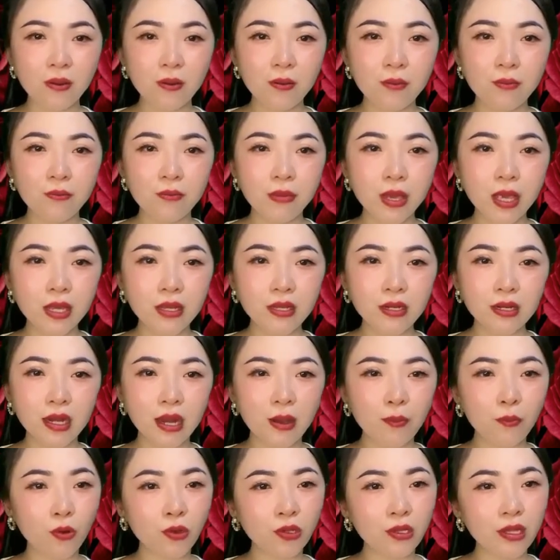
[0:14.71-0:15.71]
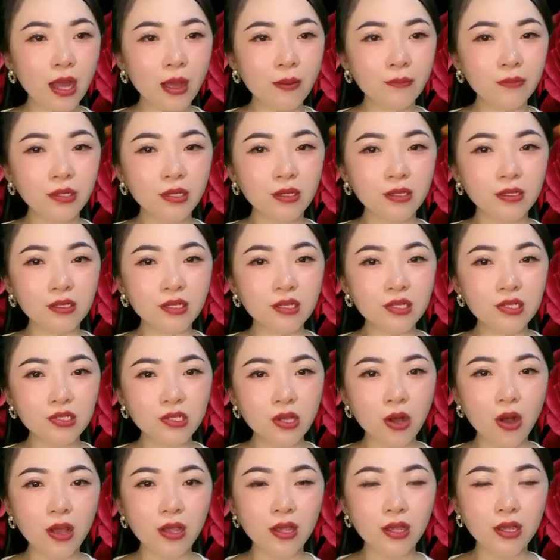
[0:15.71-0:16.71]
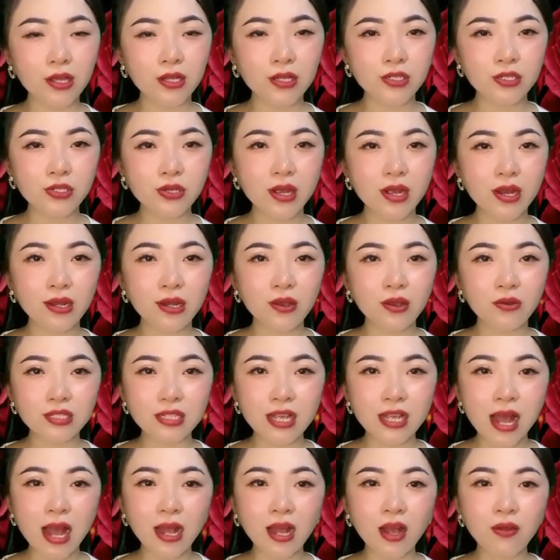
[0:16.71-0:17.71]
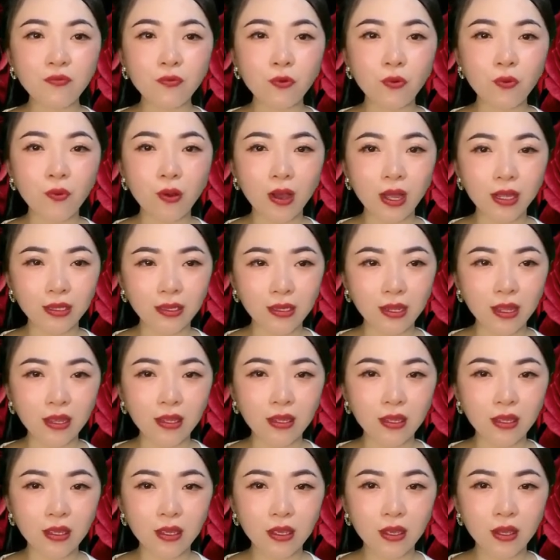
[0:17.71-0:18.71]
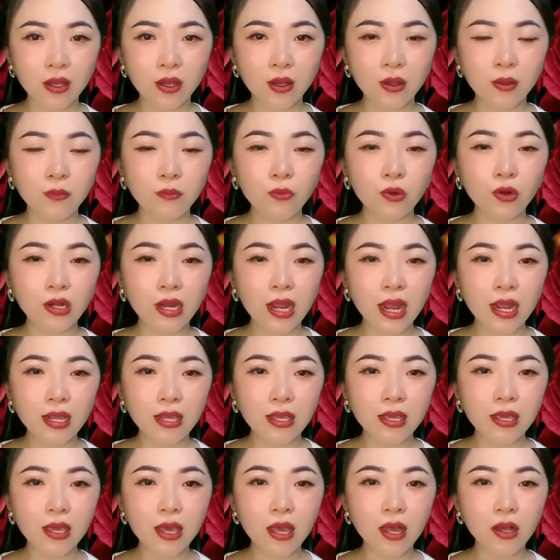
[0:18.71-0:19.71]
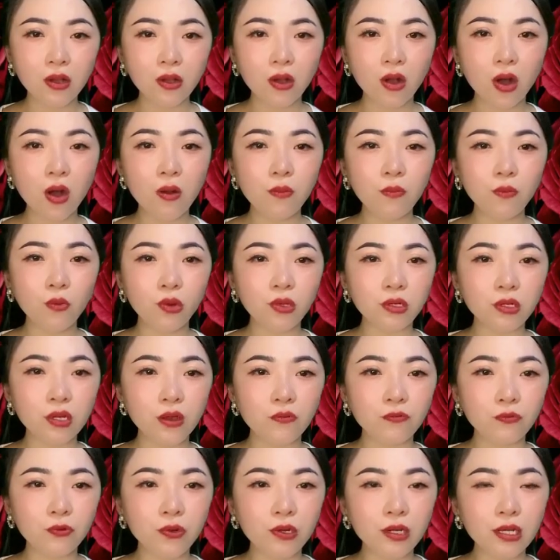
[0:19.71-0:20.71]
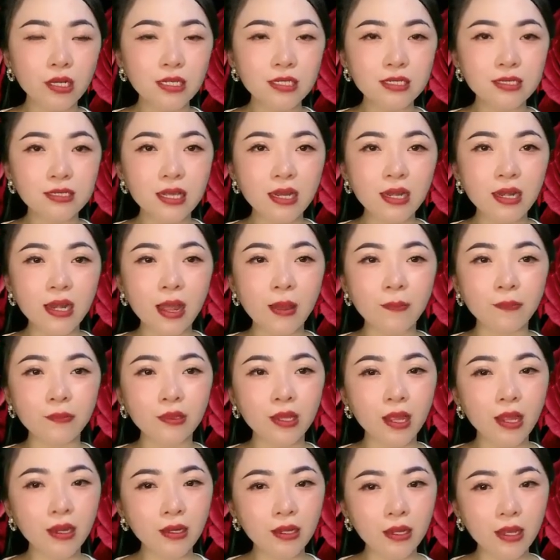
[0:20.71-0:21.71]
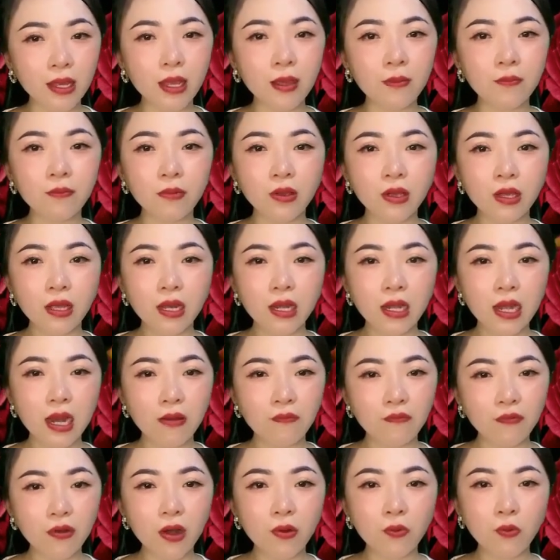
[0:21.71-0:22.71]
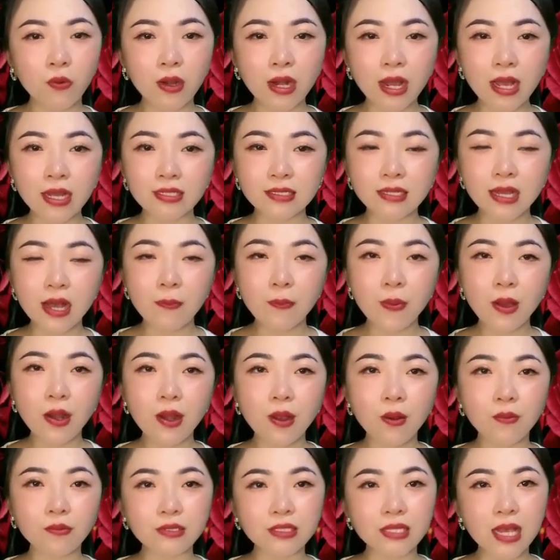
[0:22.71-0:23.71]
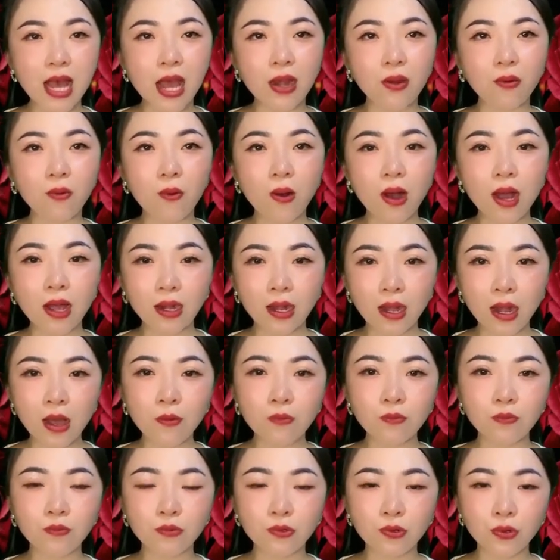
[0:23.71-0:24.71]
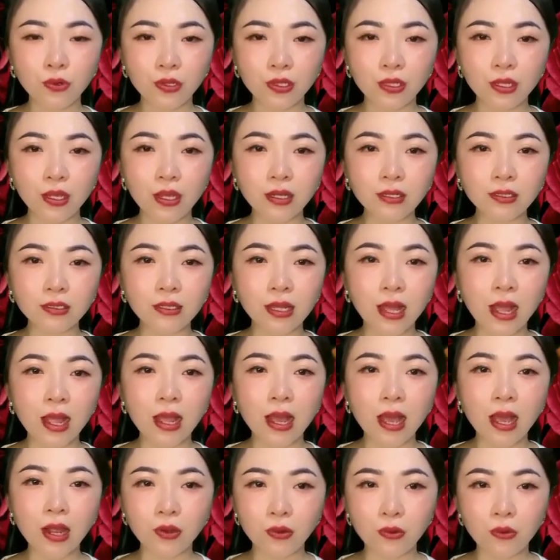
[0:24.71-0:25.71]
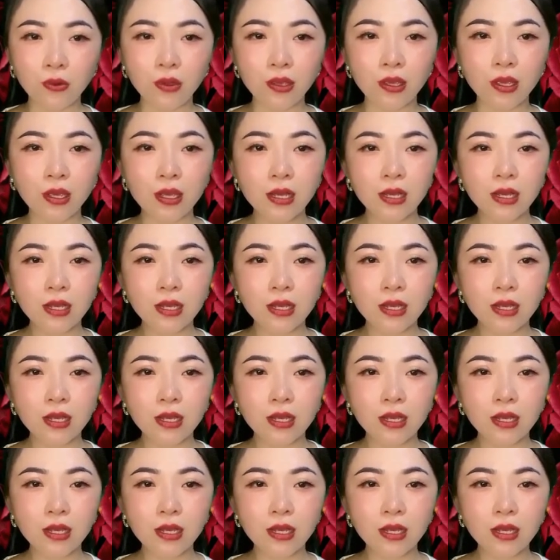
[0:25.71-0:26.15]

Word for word: Minh là một thám tử tư giỏi, chuyên điều tra các vụ ngoại tình. Một ngày kia có một người phụ nữ xinh đẹp tên Kim là vợ của đại gia bất động sản Hoàng Long nổi tiếng tại Hà Nội.